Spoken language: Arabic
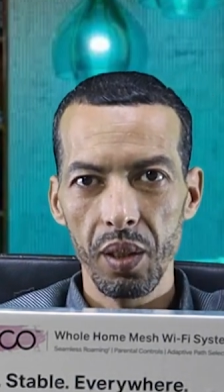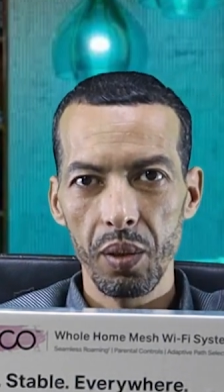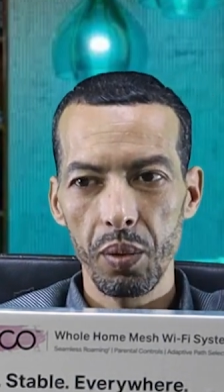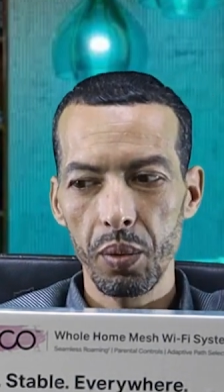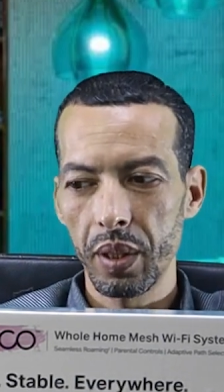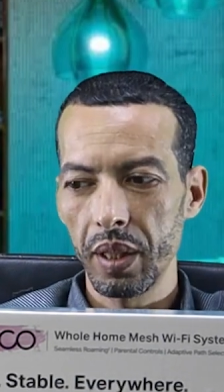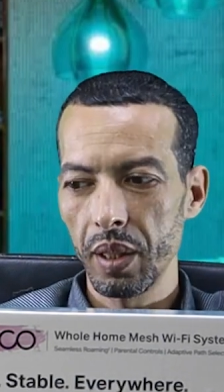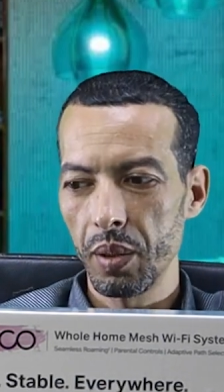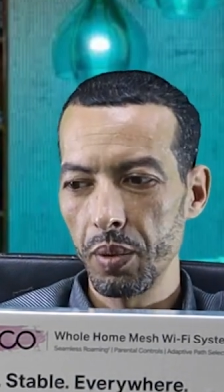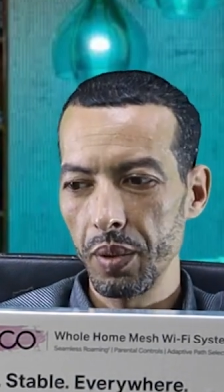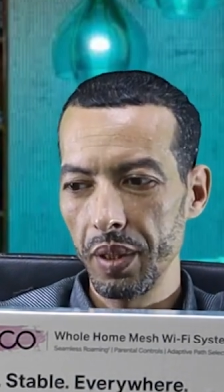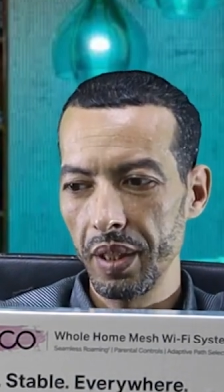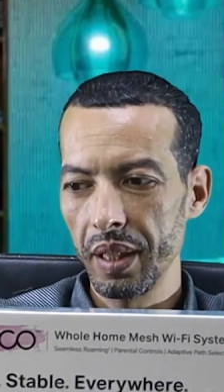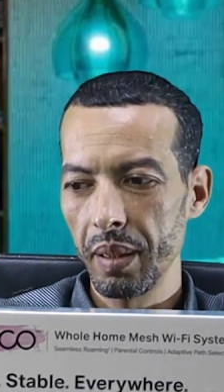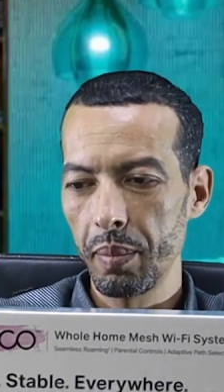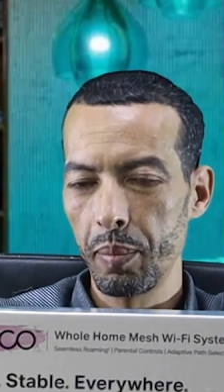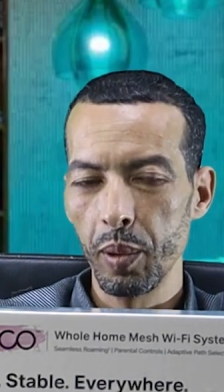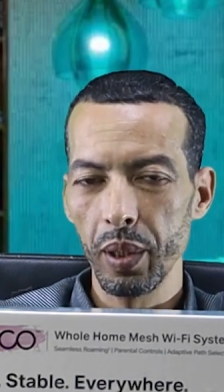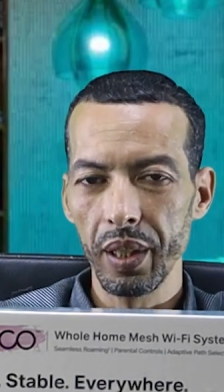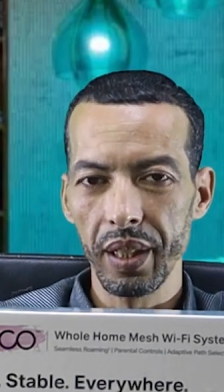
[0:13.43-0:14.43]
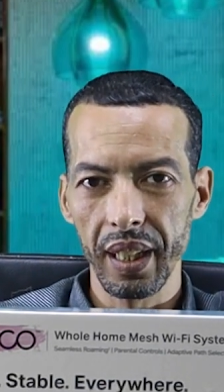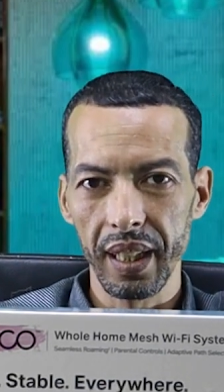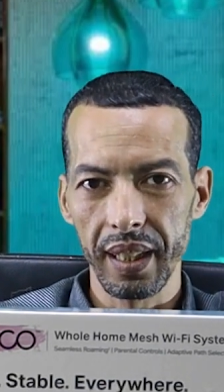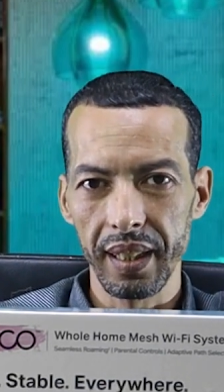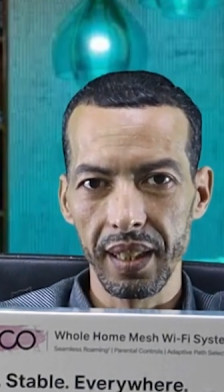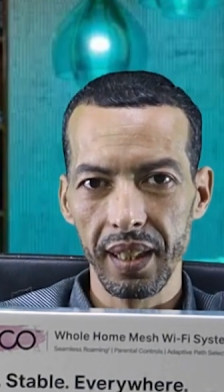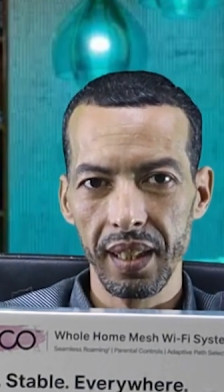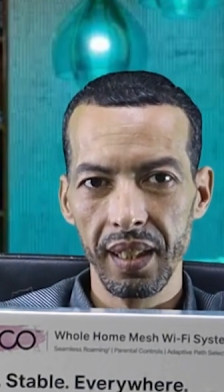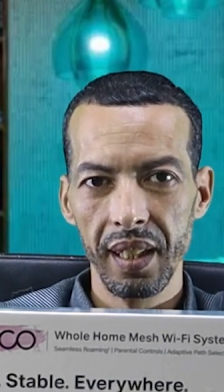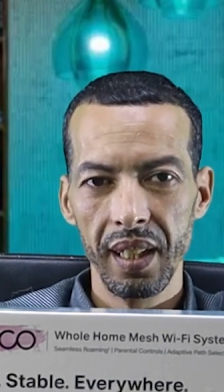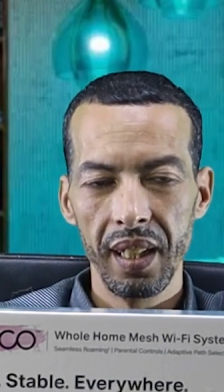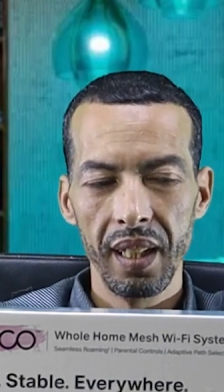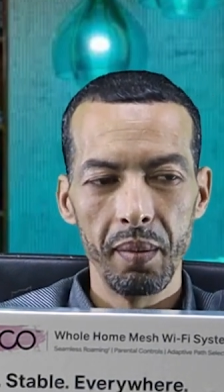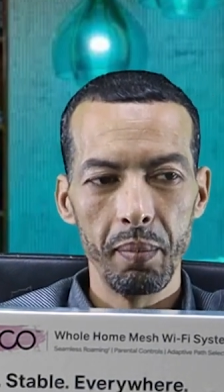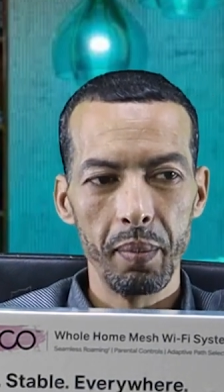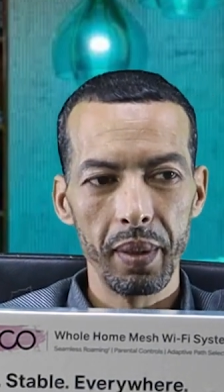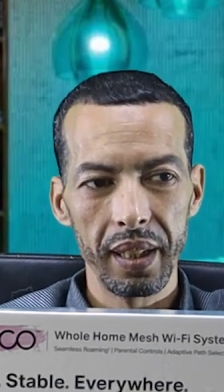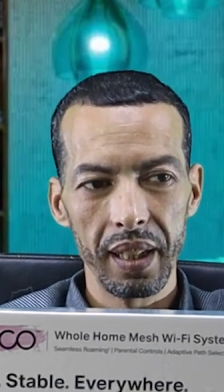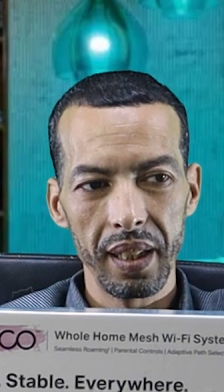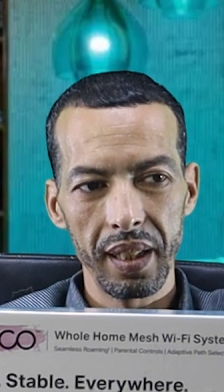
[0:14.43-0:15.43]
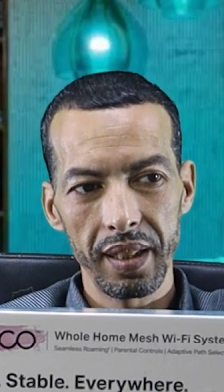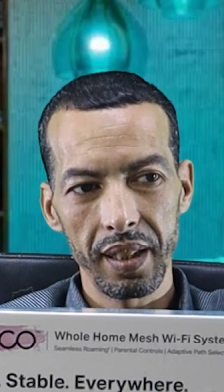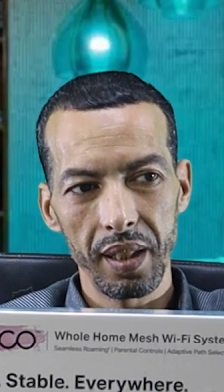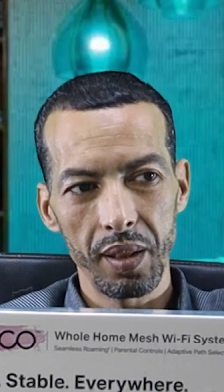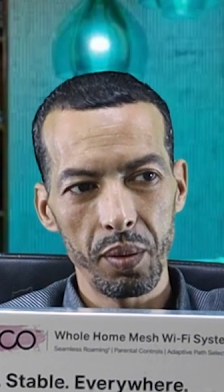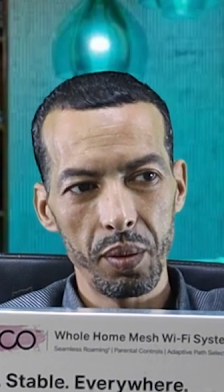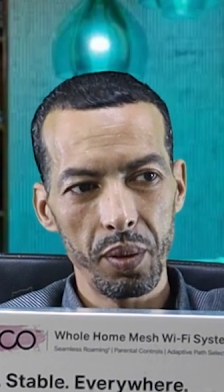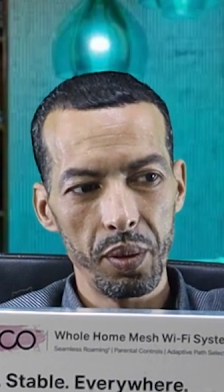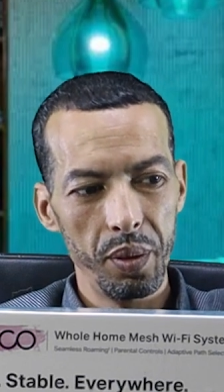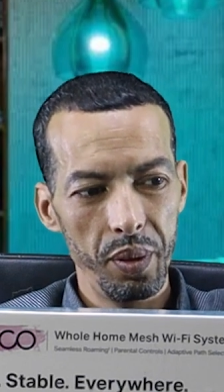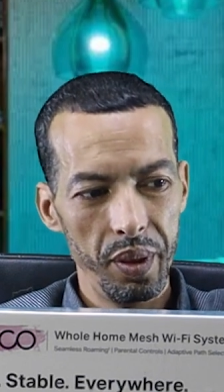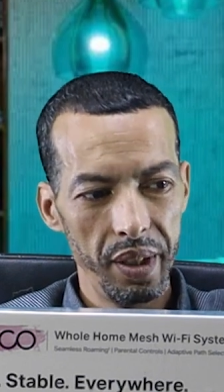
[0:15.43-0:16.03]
و تيكون عندنا بوان داكسي مثلا تنكونوا